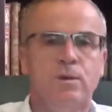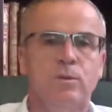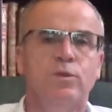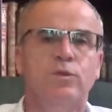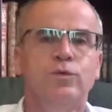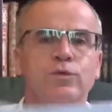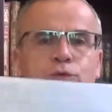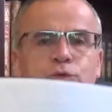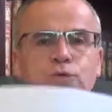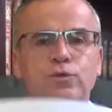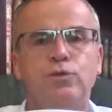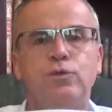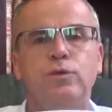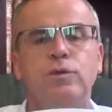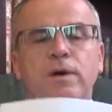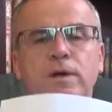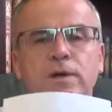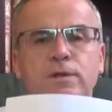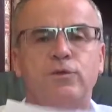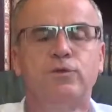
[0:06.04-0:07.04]

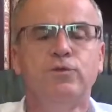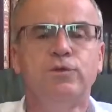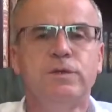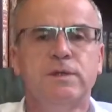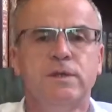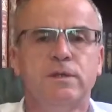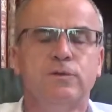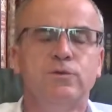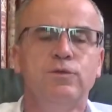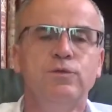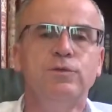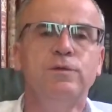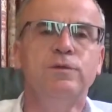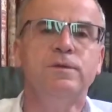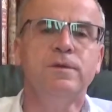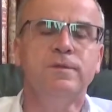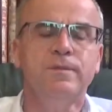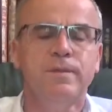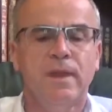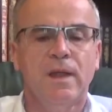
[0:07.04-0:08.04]
Bonjour à tous et à toutes.
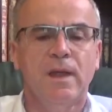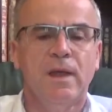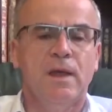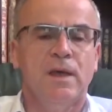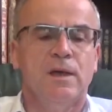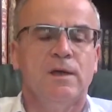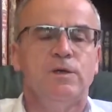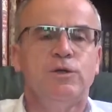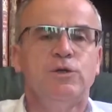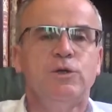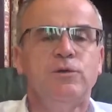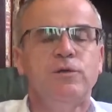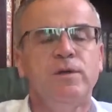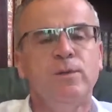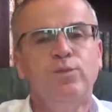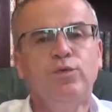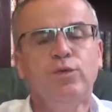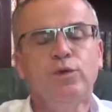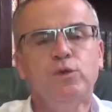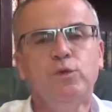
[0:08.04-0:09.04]
Je vais
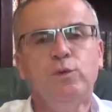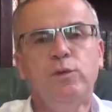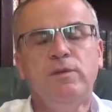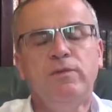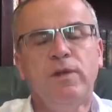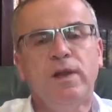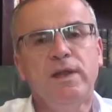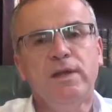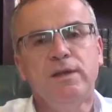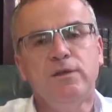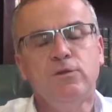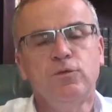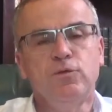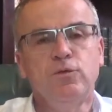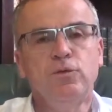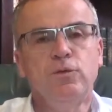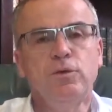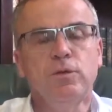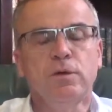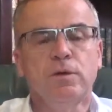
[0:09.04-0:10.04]
poursuivre la
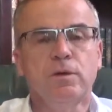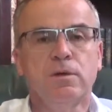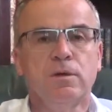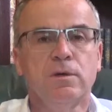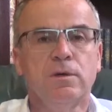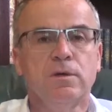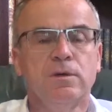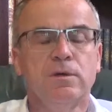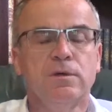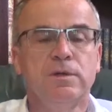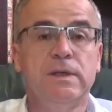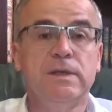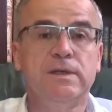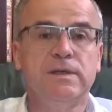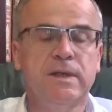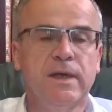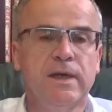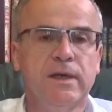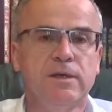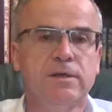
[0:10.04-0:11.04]
lecture euh, des
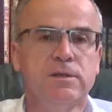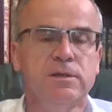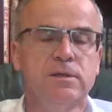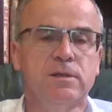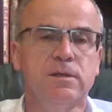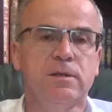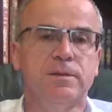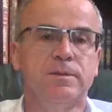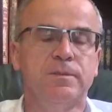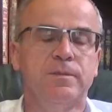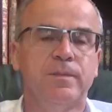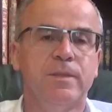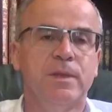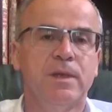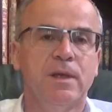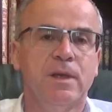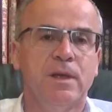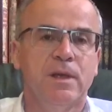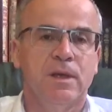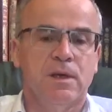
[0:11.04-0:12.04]
textes
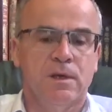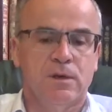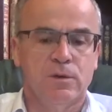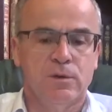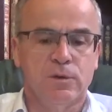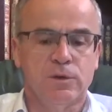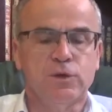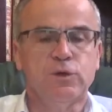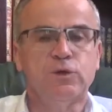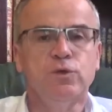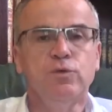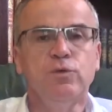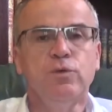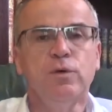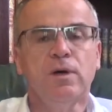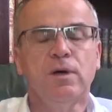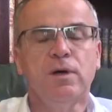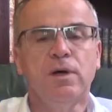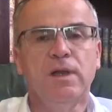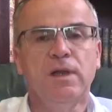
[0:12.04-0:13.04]
euh,
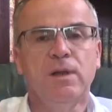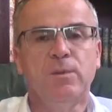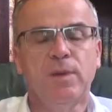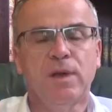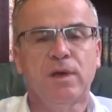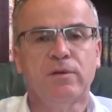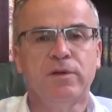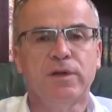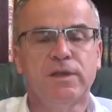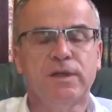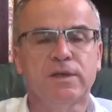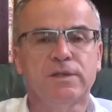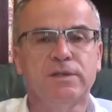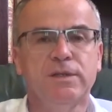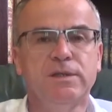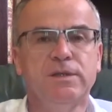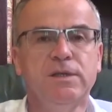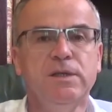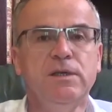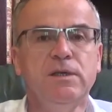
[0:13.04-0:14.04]
sur les pervers
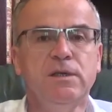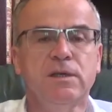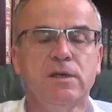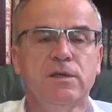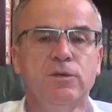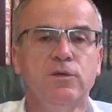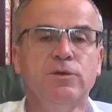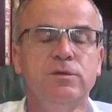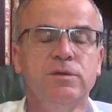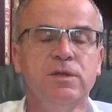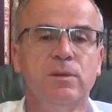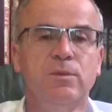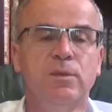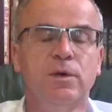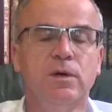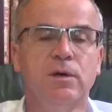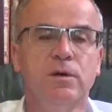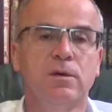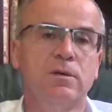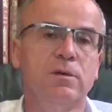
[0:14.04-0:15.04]
narcissiques, hein,
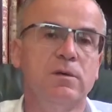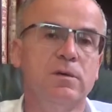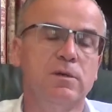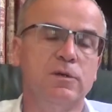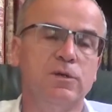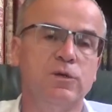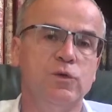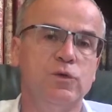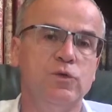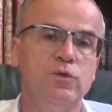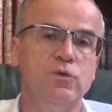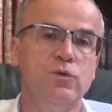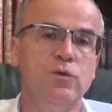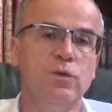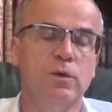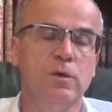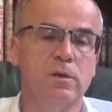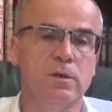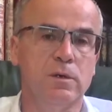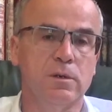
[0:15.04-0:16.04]
notamment euh,
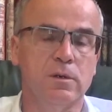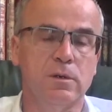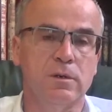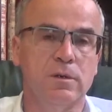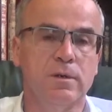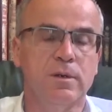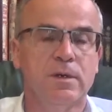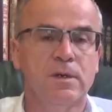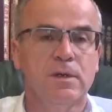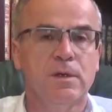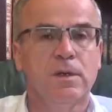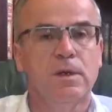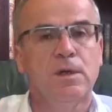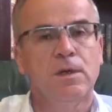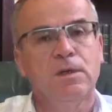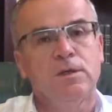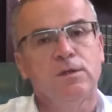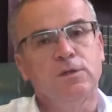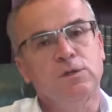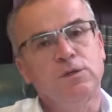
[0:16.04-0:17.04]
sur
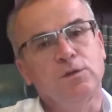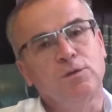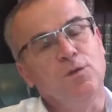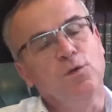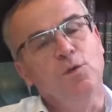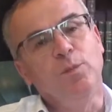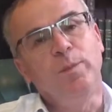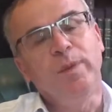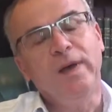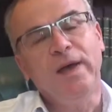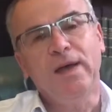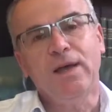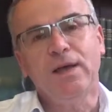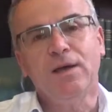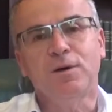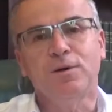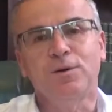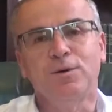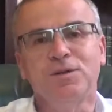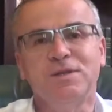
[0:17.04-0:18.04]
le
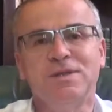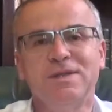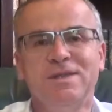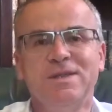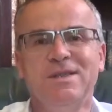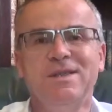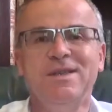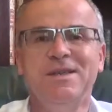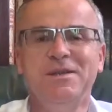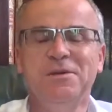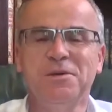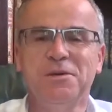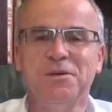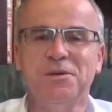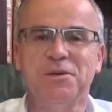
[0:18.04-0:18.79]
père si